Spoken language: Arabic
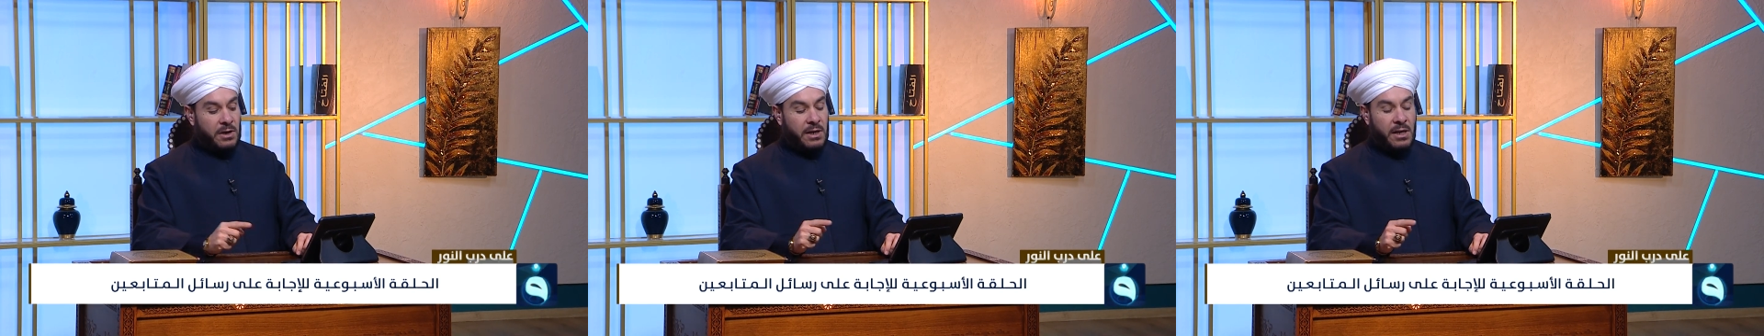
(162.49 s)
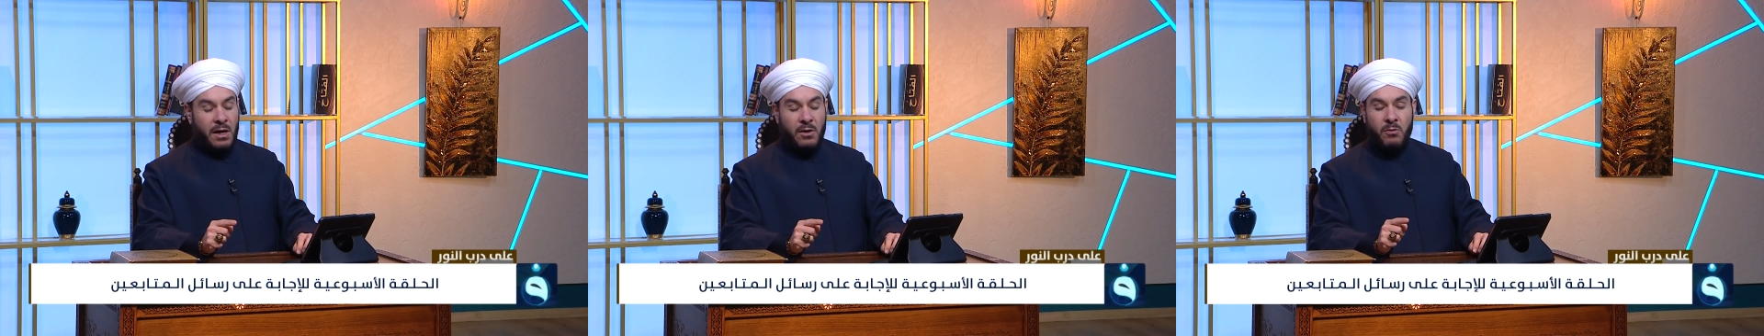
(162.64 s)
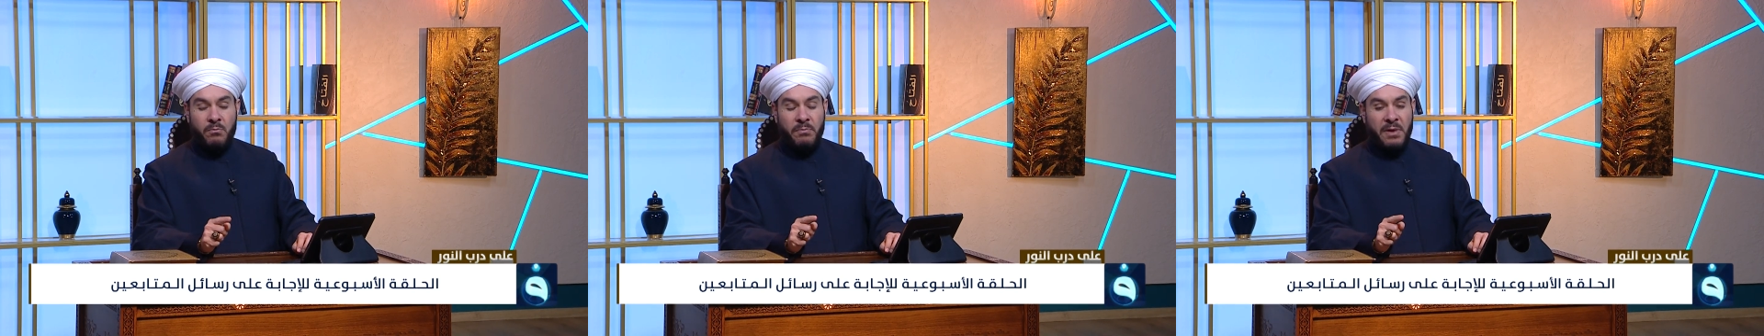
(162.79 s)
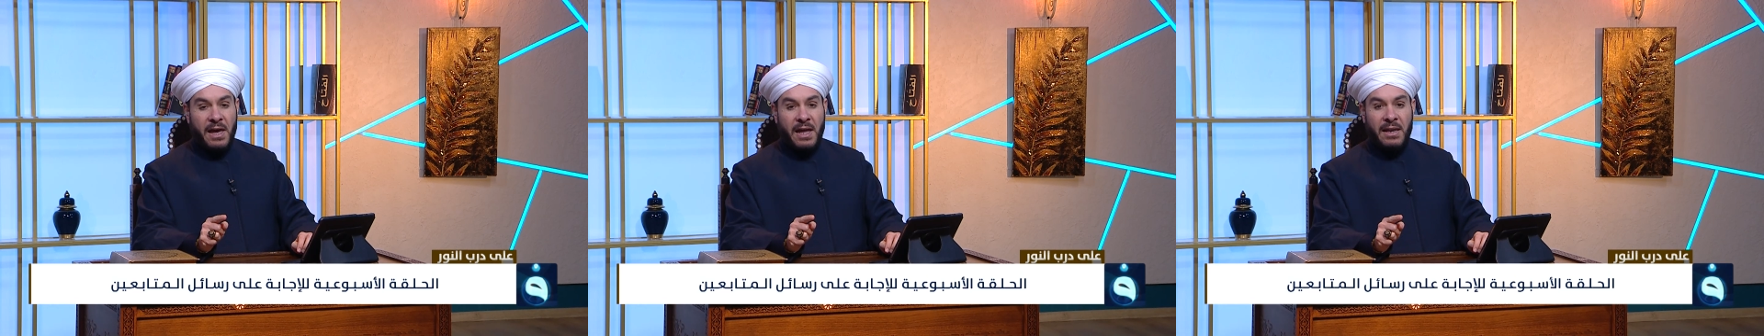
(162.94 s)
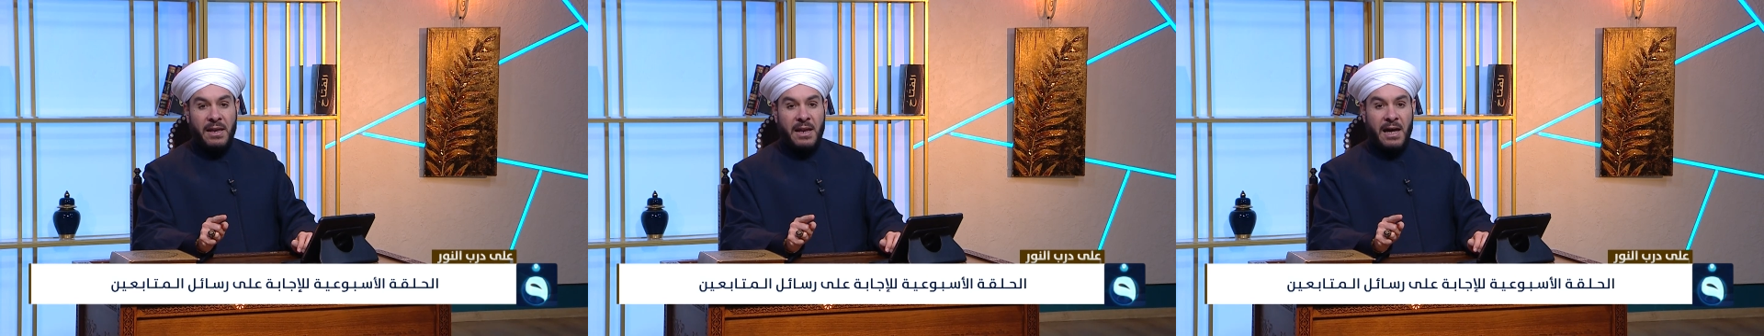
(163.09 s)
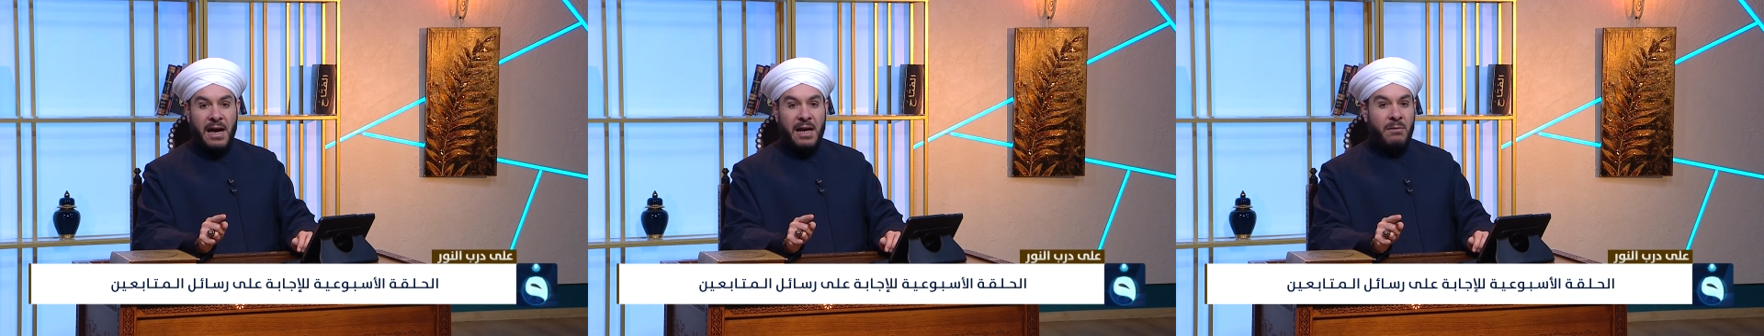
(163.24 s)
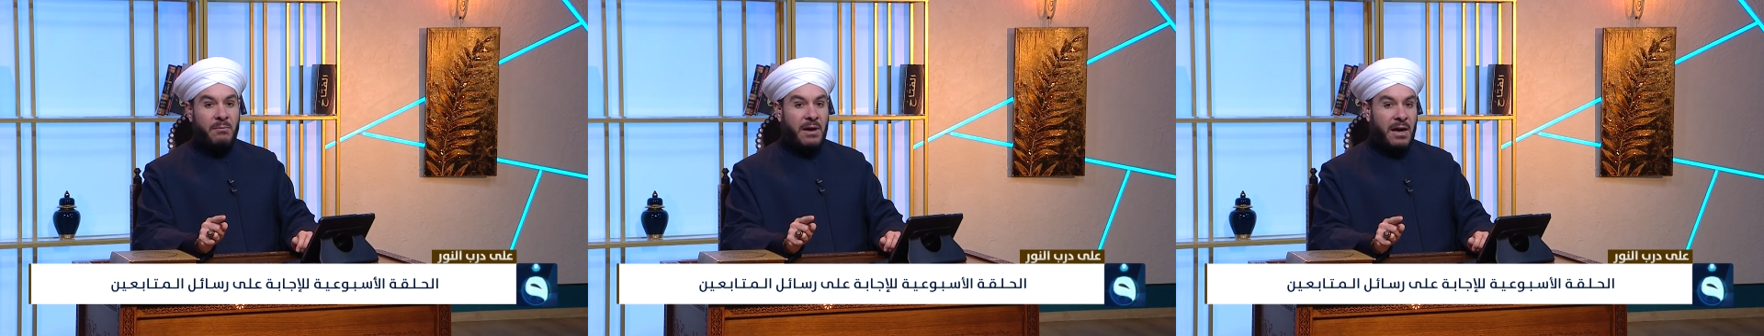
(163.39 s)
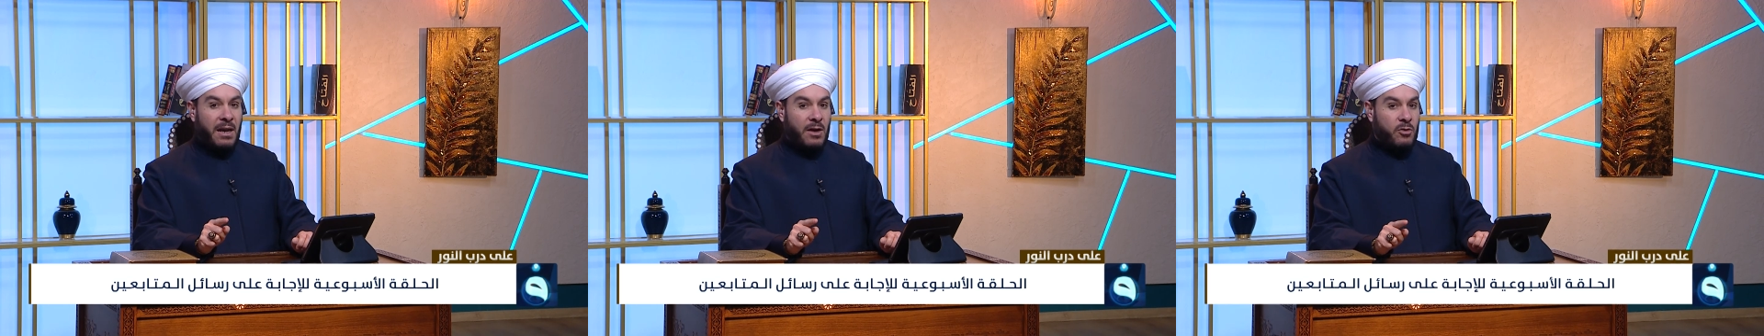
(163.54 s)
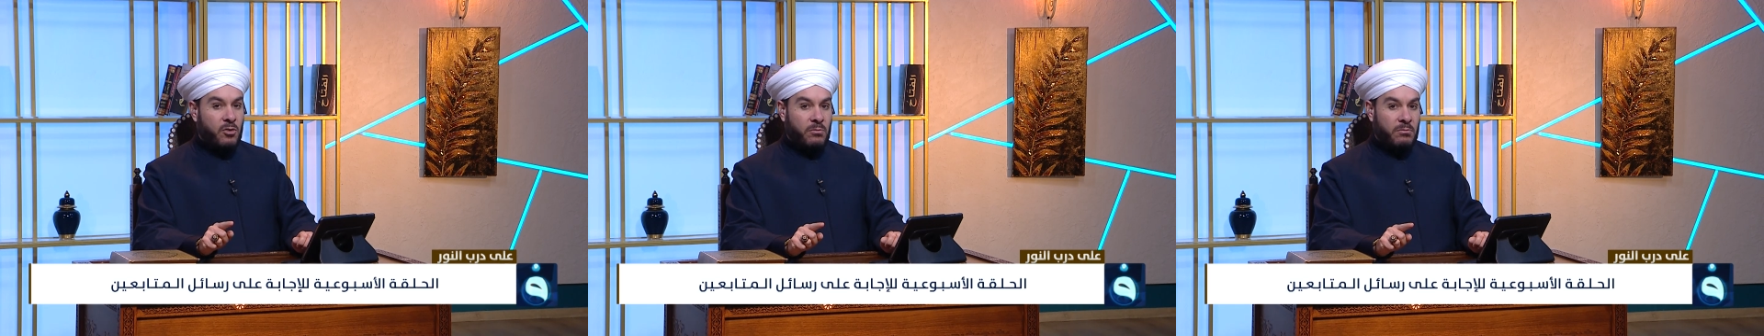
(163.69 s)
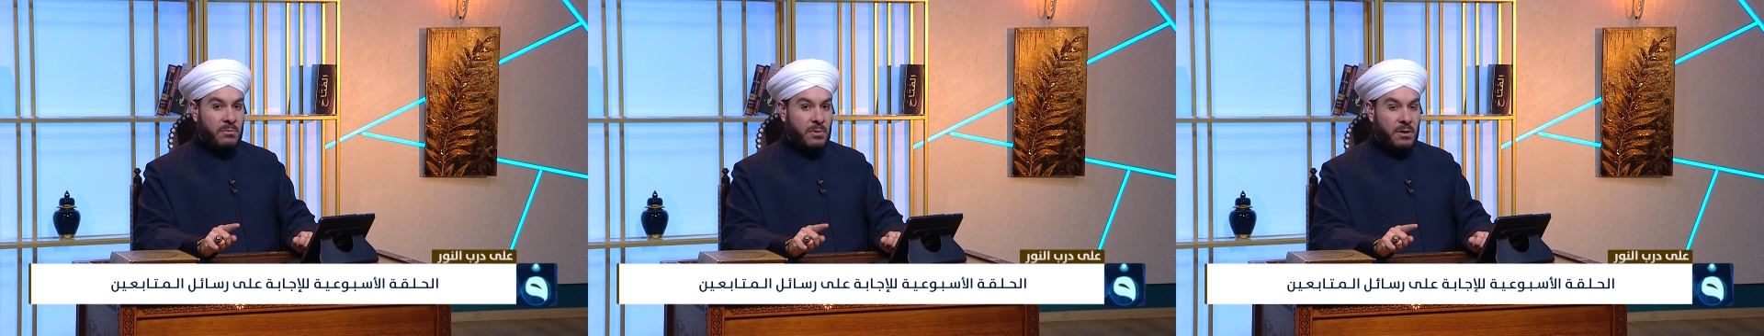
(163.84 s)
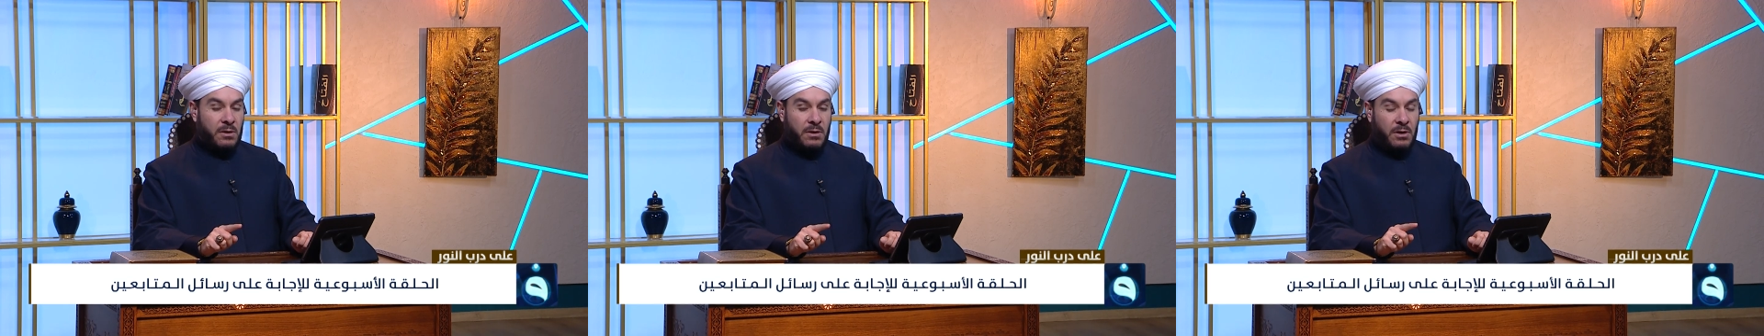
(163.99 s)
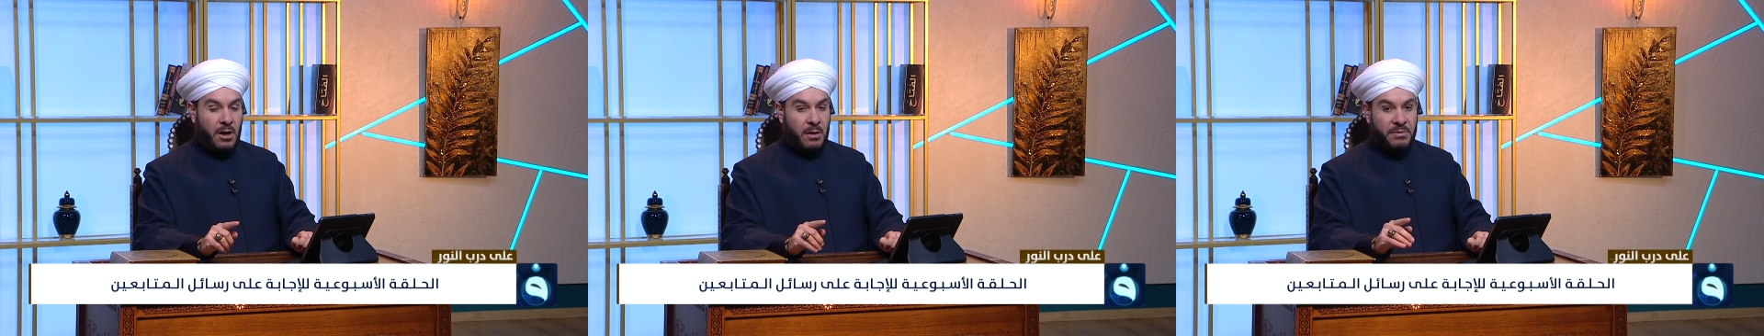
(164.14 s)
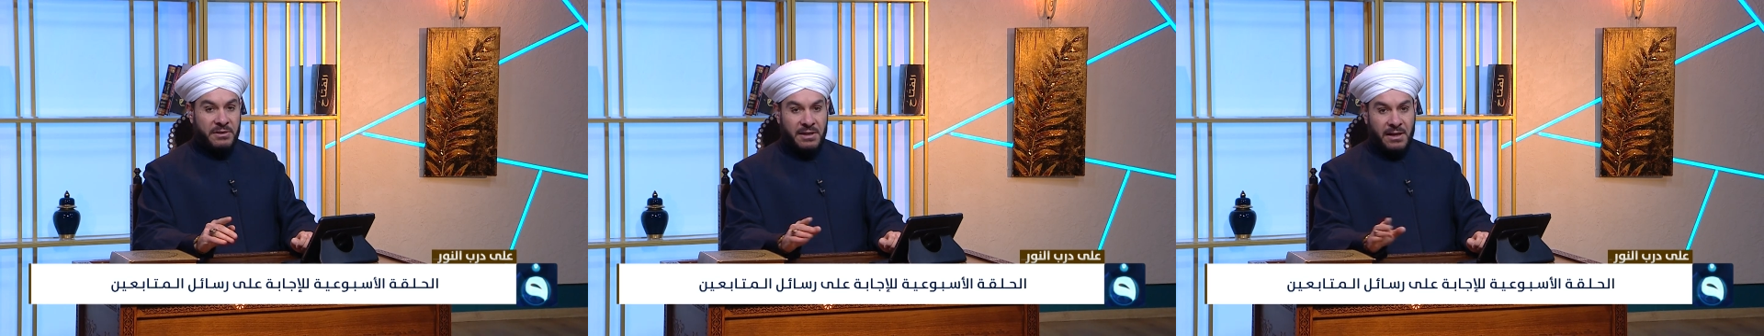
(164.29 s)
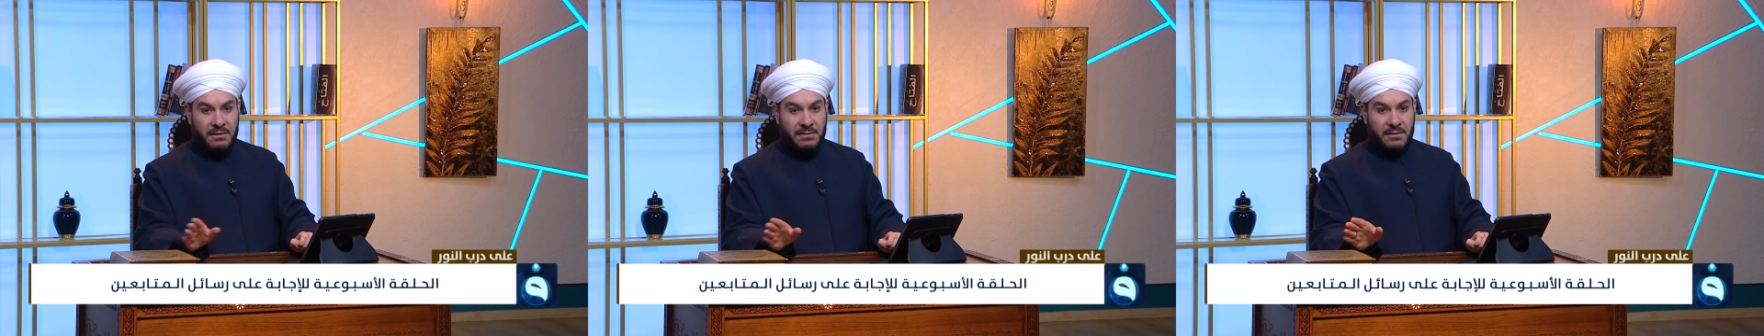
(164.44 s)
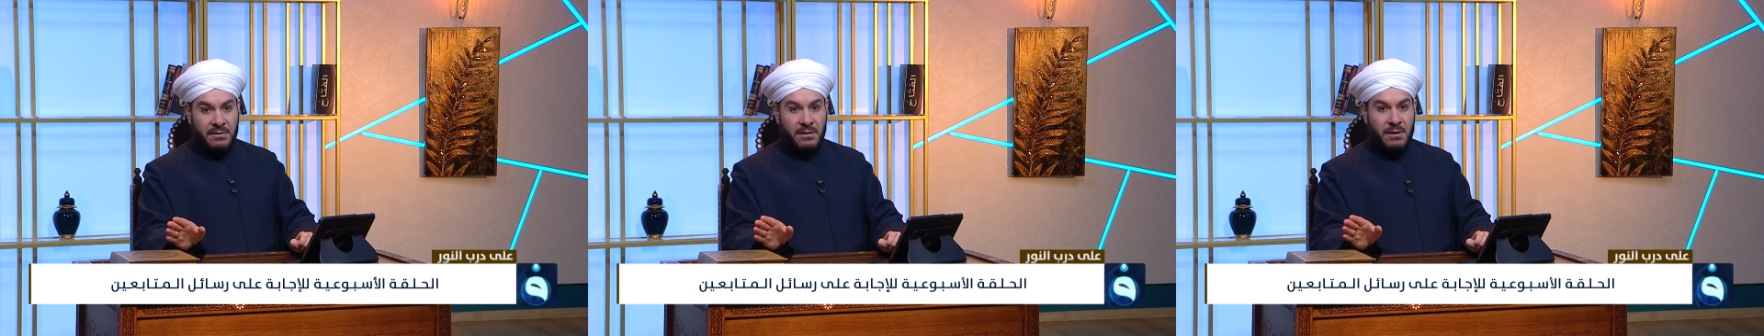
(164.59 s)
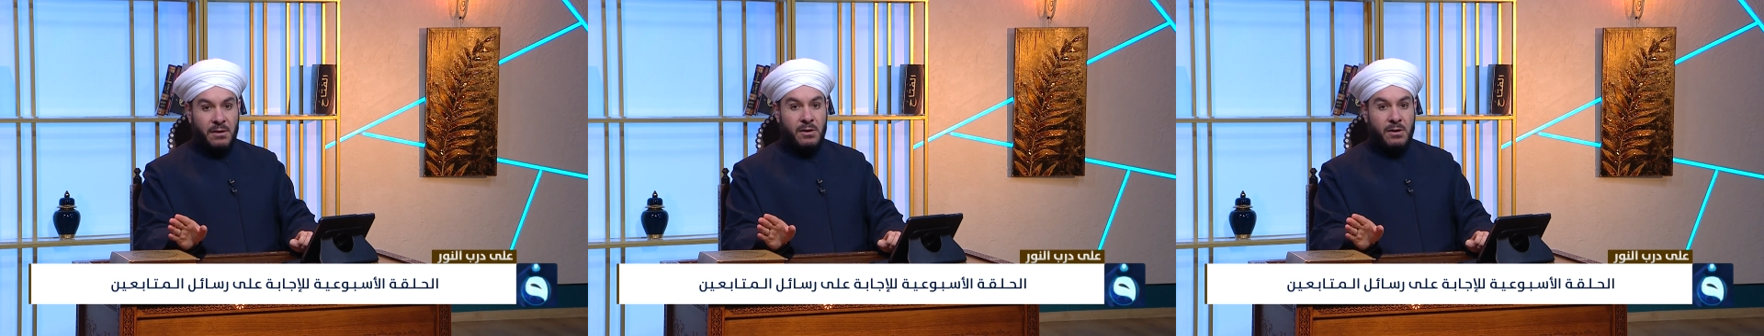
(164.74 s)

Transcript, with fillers: لهم بان اعمالكم حبطت